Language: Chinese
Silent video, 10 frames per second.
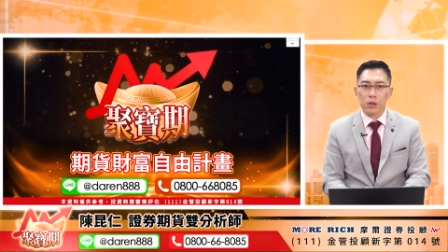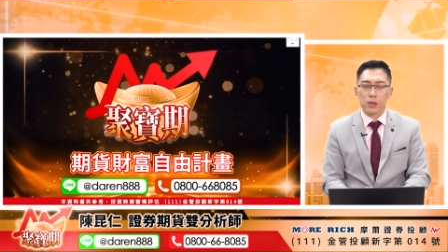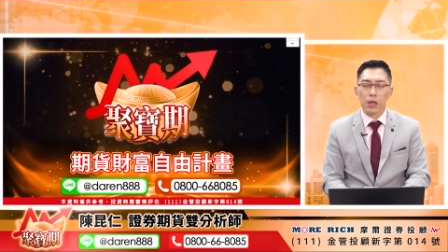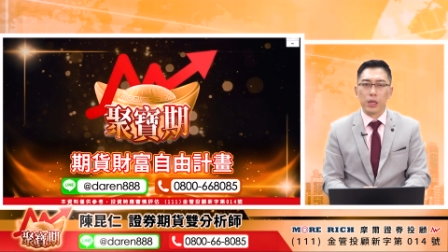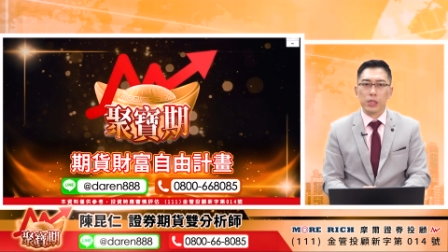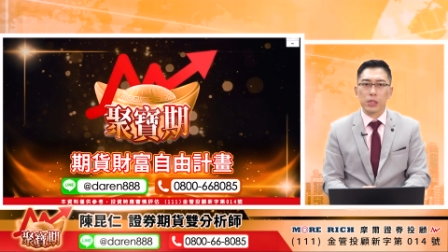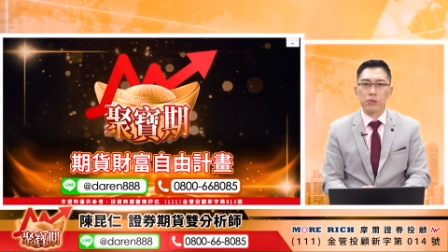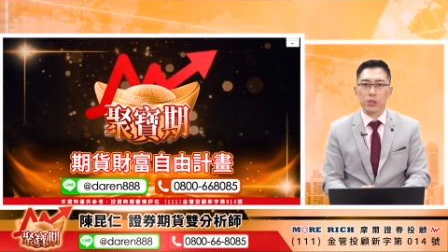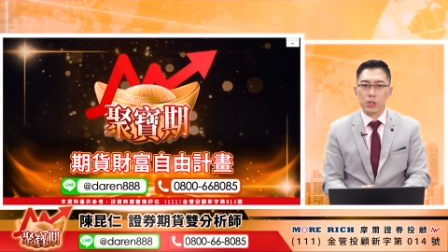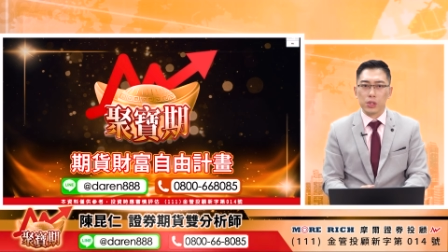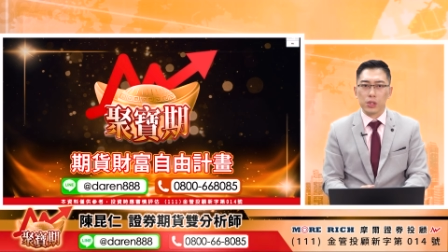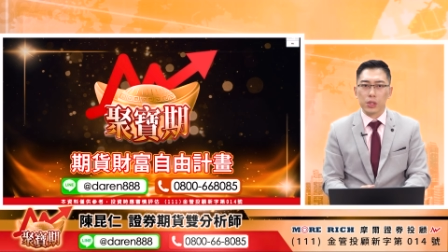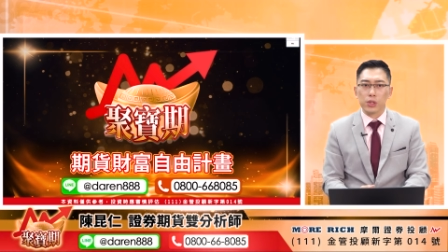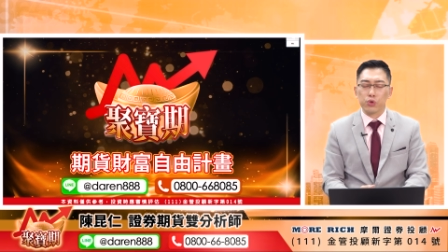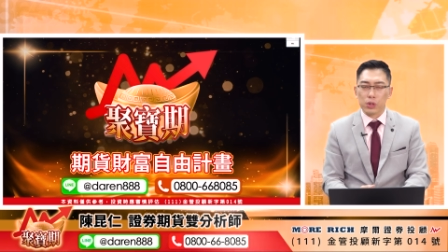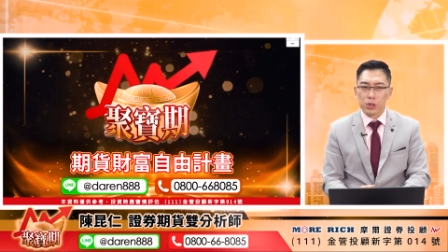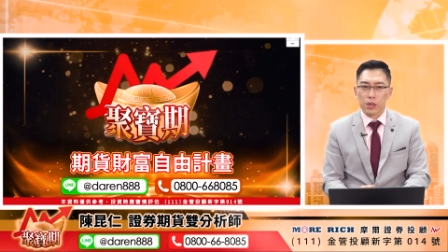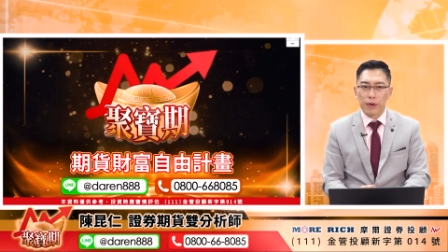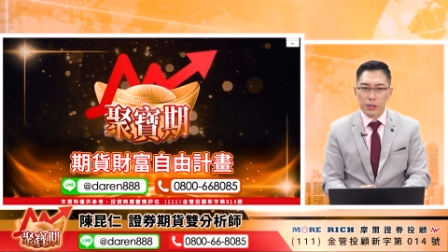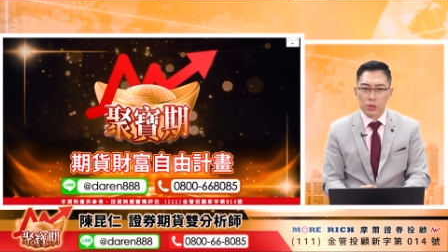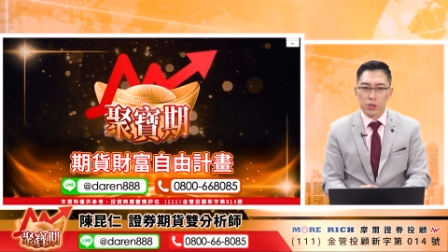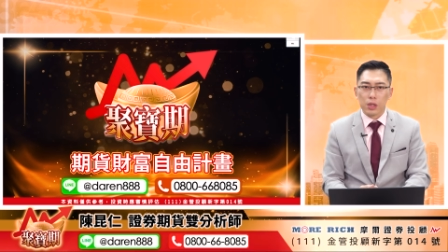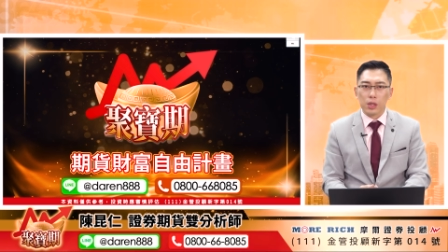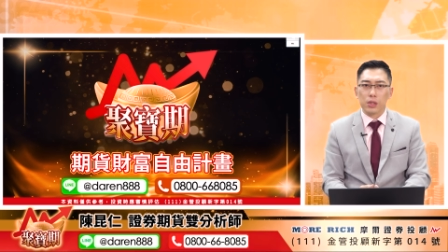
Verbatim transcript: 那依照你自己的一个选择的方式，